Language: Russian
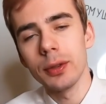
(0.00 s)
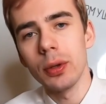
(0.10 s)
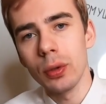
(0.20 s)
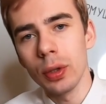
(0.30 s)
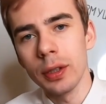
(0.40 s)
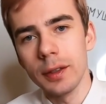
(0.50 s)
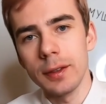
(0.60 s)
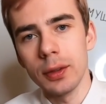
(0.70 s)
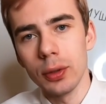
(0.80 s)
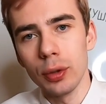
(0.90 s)
срок
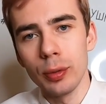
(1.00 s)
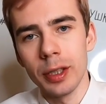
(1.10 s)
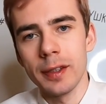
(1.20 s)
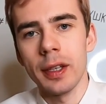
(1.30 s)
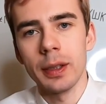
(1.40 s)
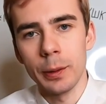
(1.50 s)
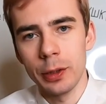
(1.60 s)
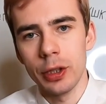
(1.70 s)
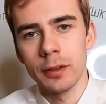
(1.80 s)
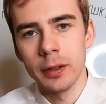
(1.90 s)
годности до
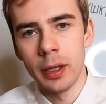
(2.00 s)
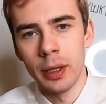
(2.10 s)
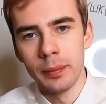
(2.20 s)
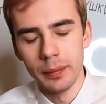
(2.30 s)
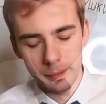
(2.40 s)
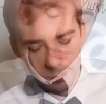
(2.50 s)
20 числа.